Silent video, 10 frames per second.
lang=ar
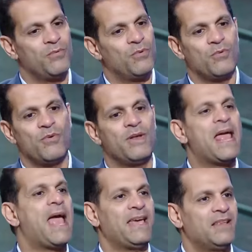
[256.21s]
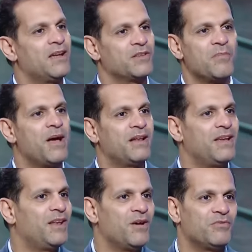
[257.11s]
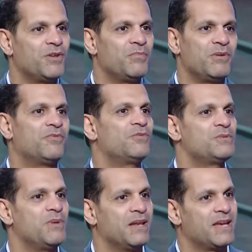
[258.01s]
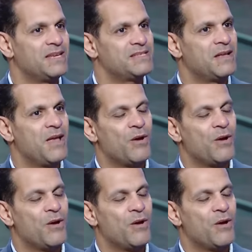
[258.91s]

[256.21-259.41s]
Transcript: ونهايتها طبعا هي الافضل بالفوز بالكاس